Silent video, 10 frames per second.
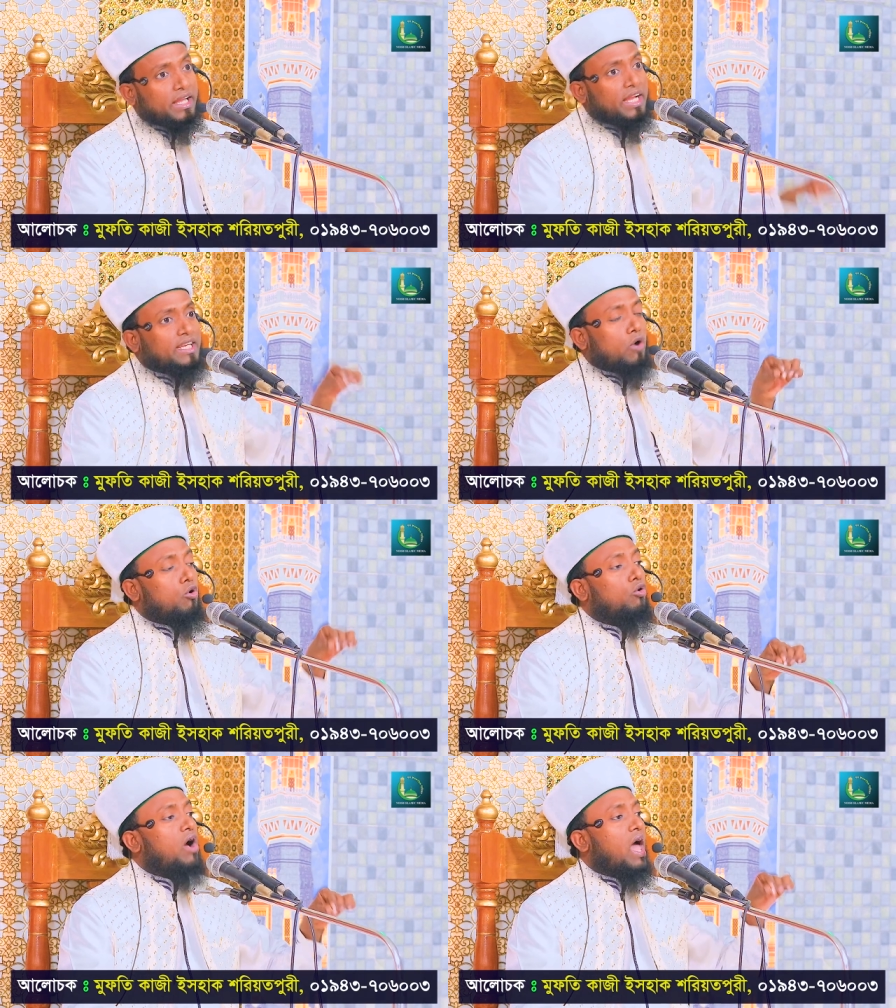এটা
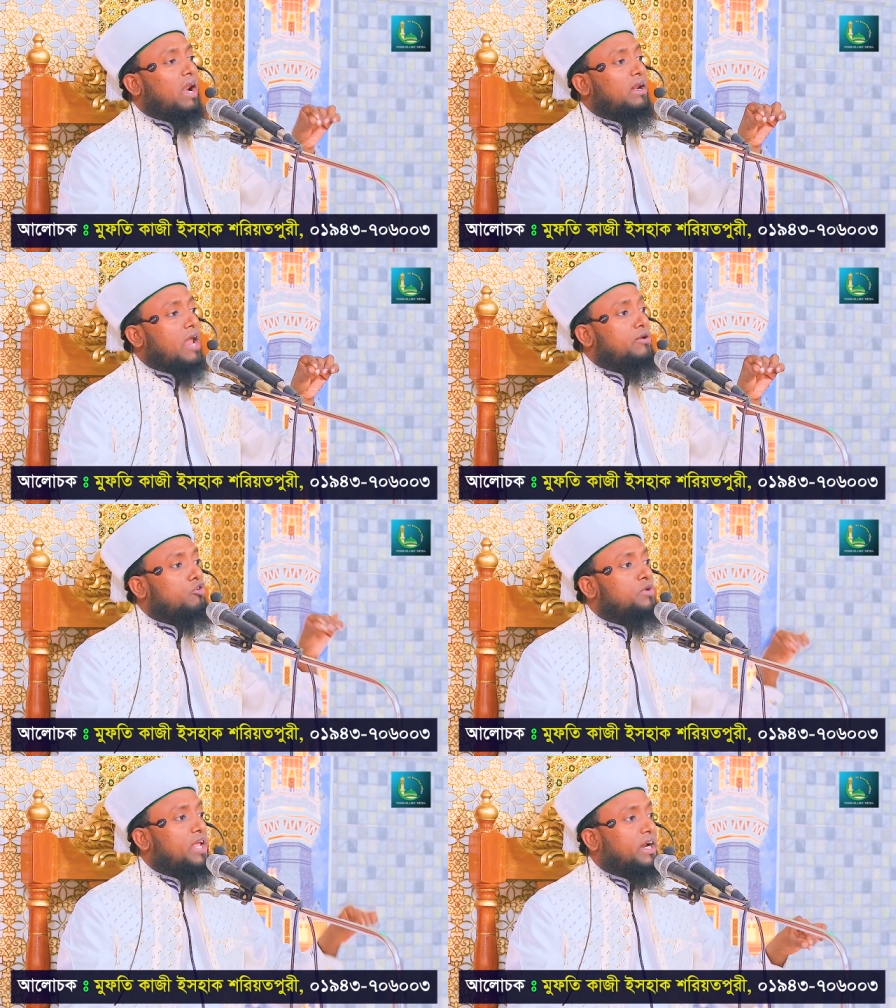হলো আল্লাহ
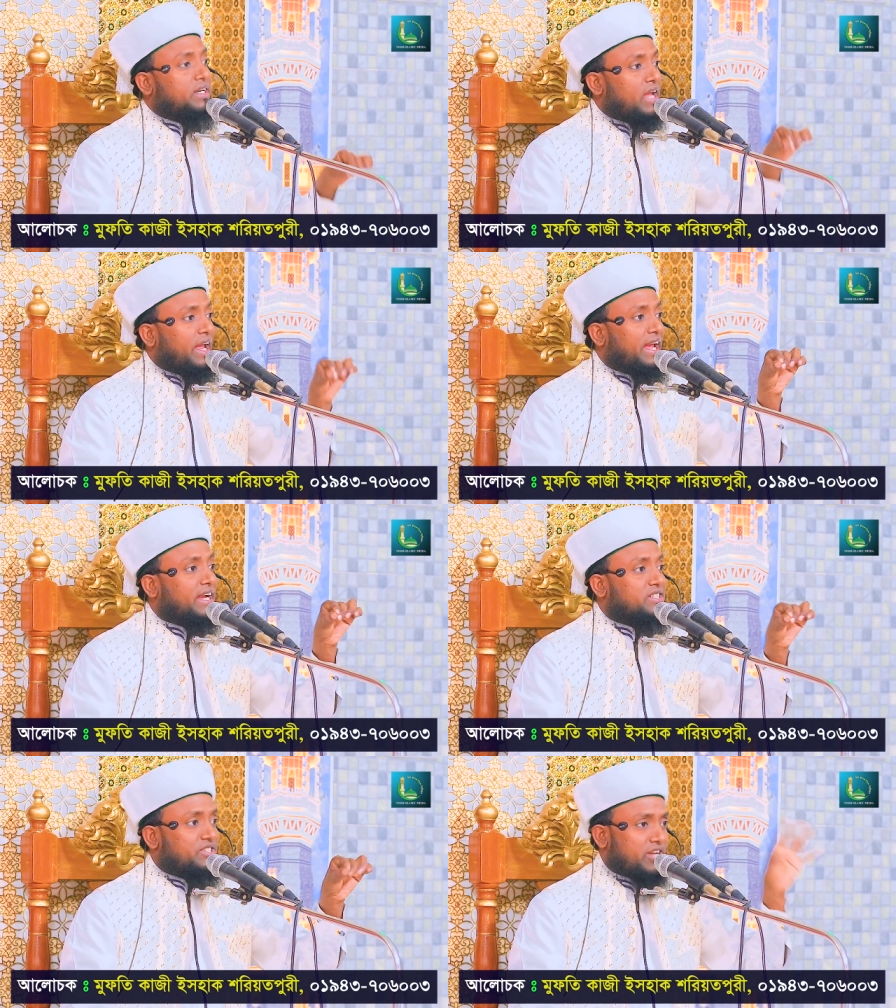নবীর একটা
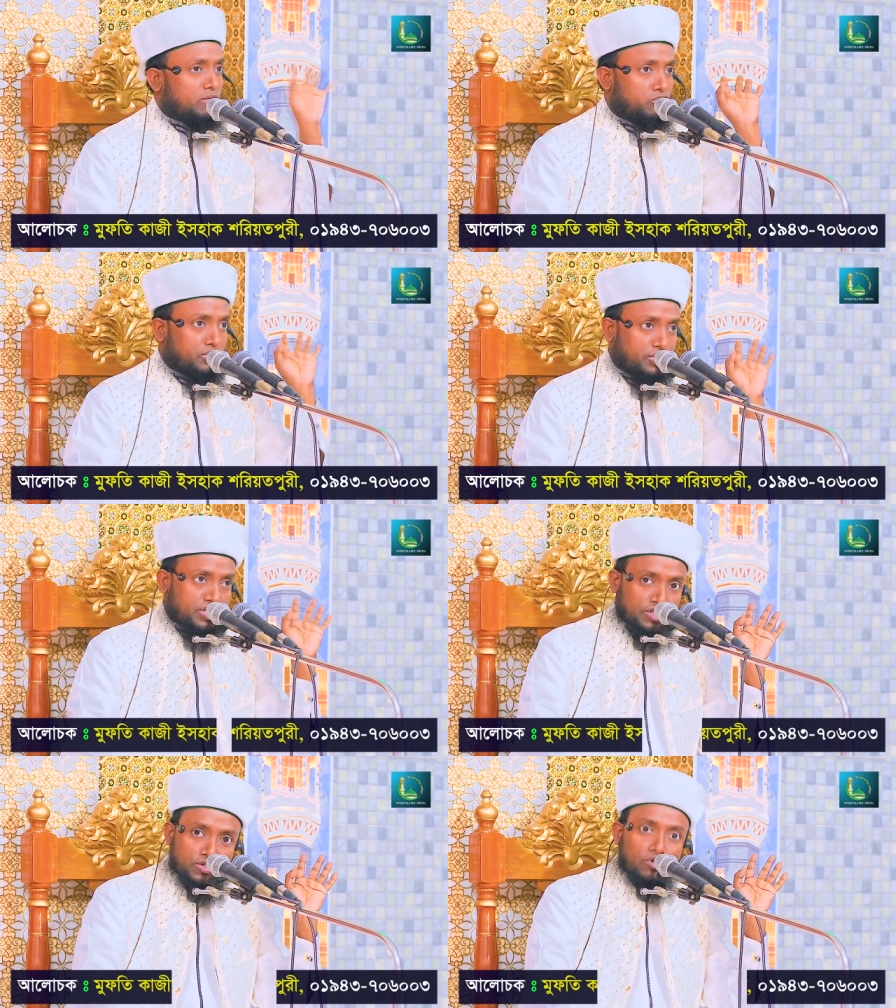এক্সট্রা
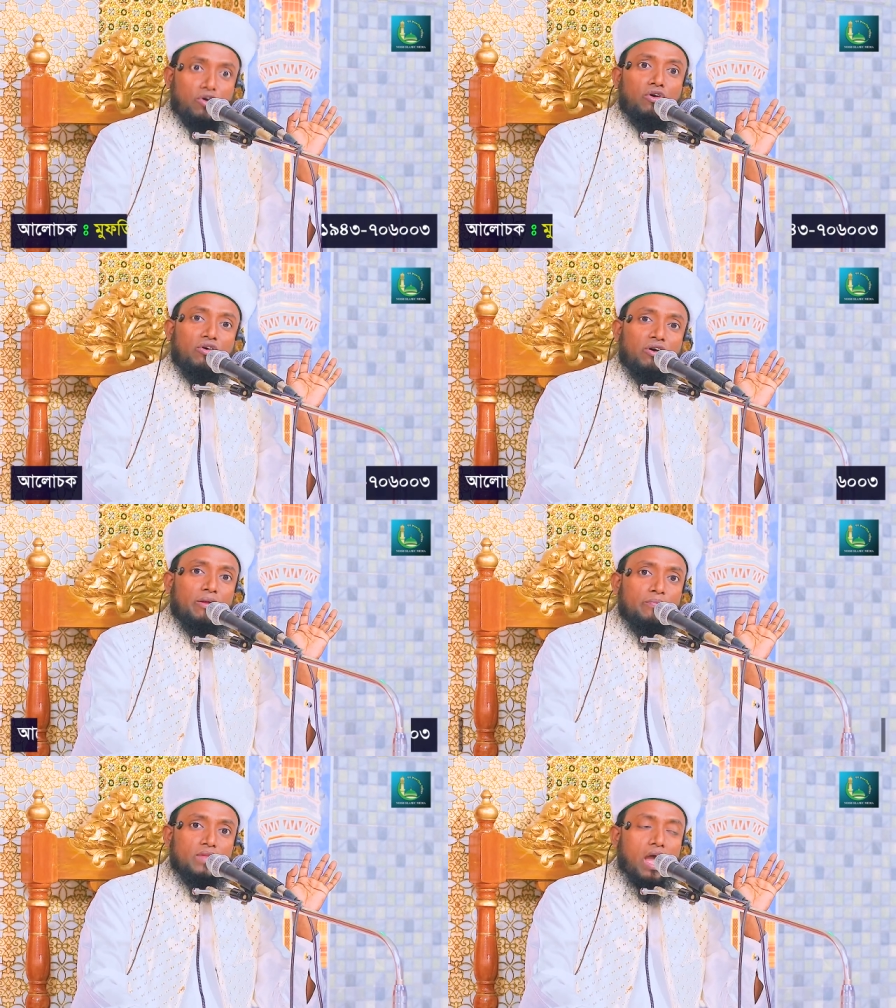বৈশিষ্ট্য
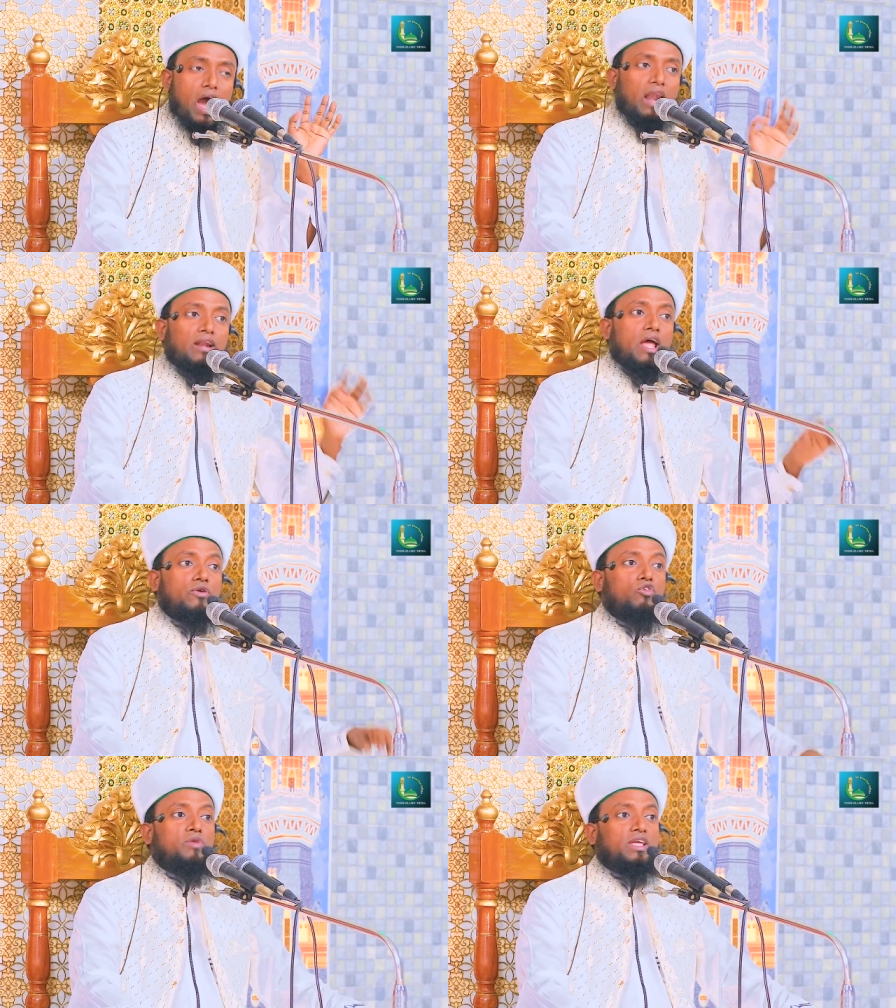আল্লাহ
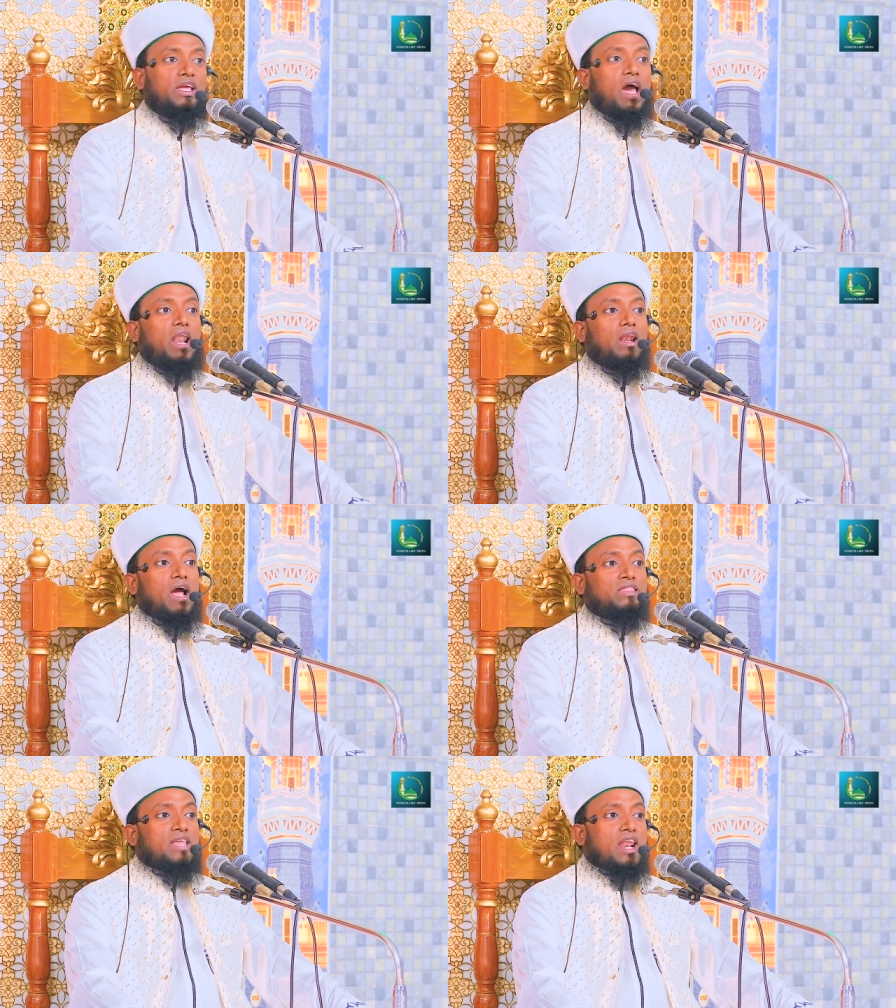নবীকে
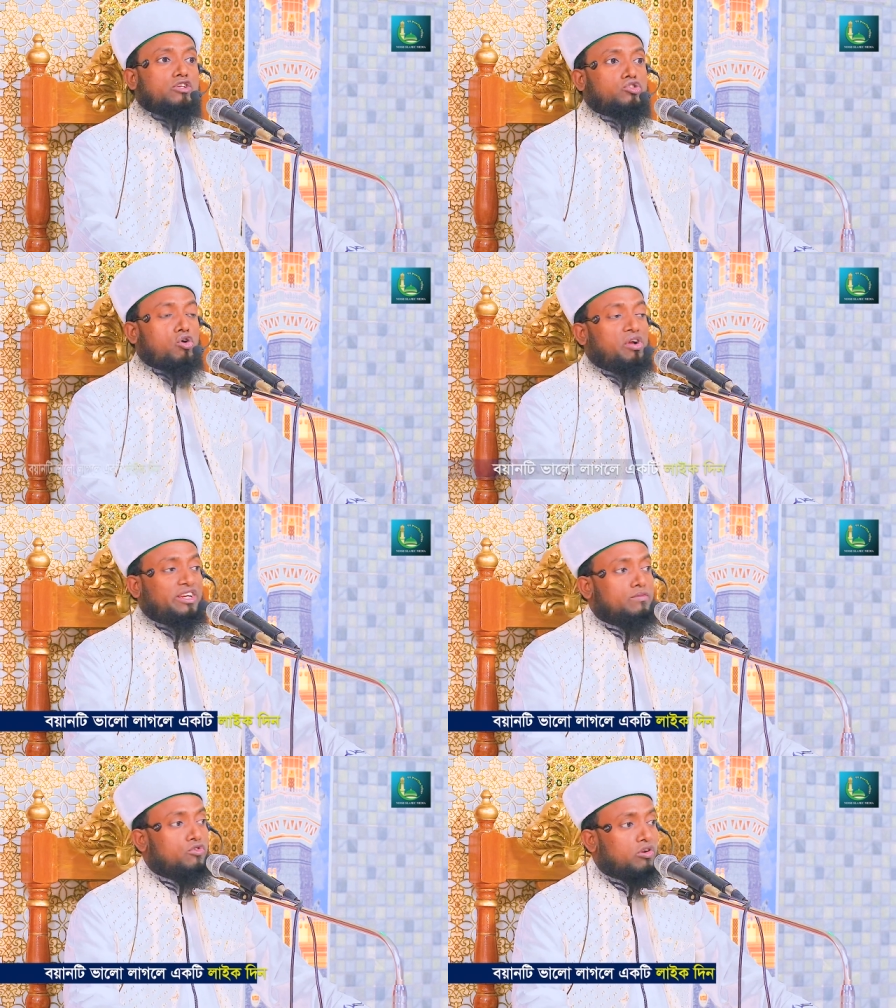আল্লাহ তালা
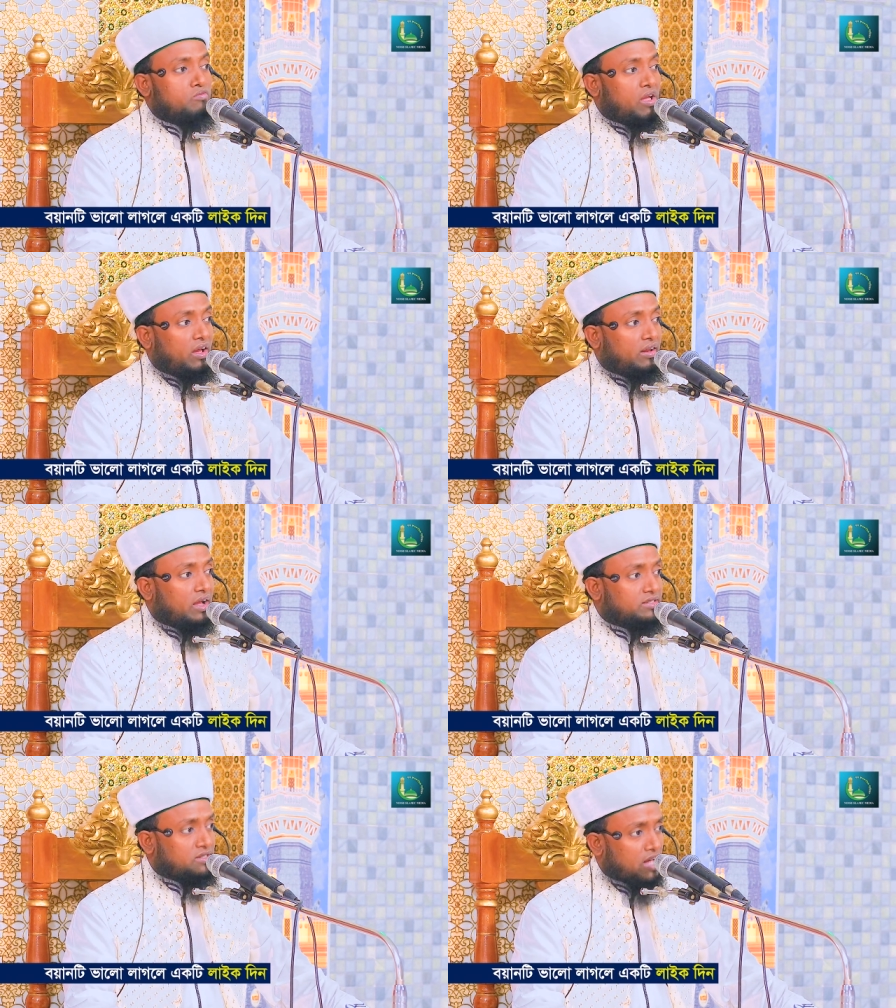সহিবুল
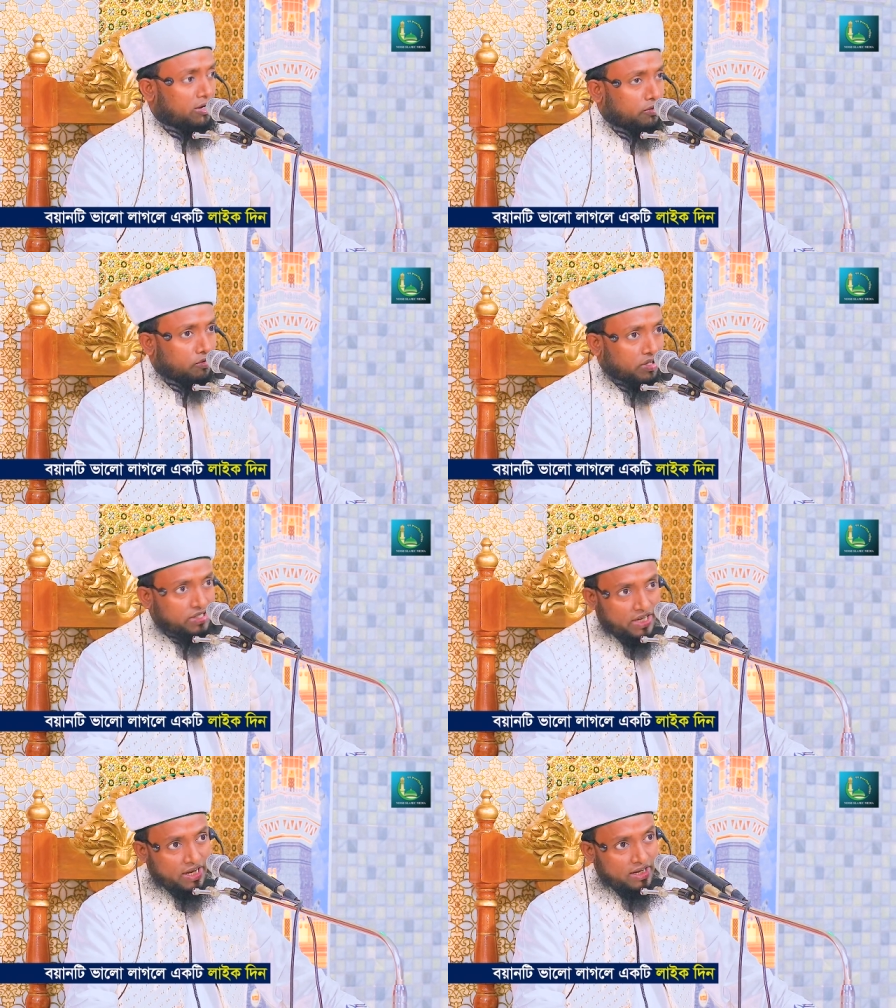মেয়ারাজ দান
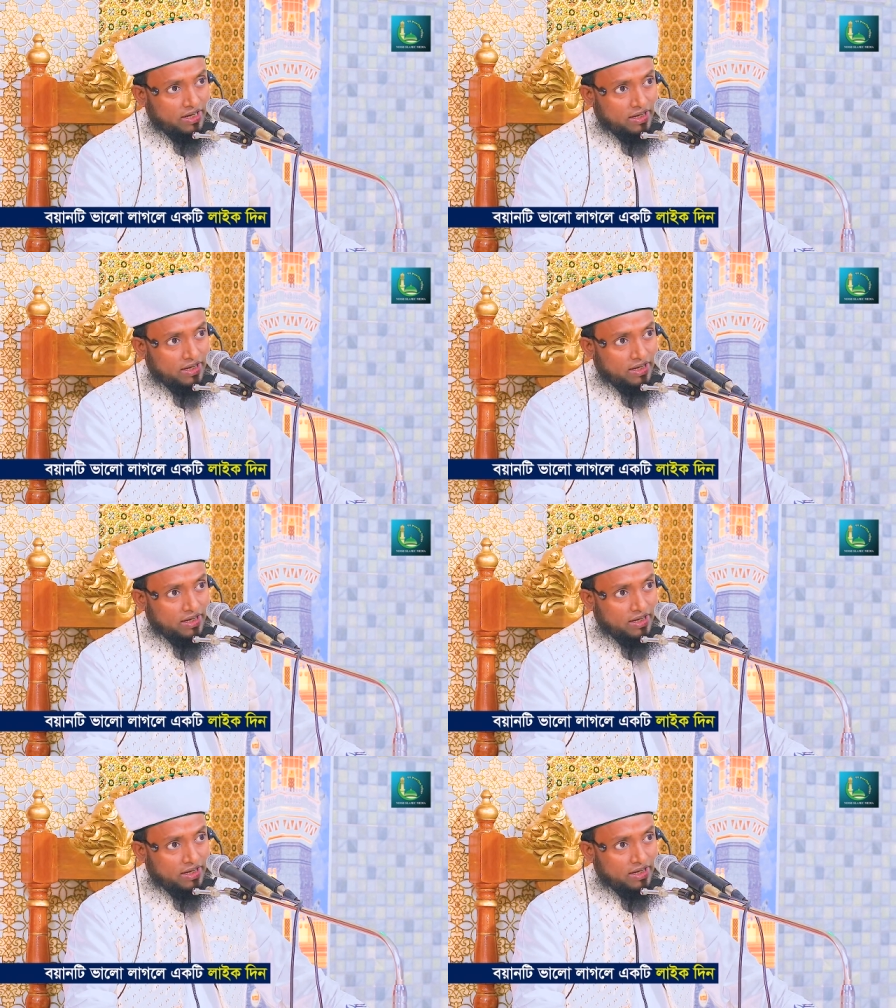করেছেন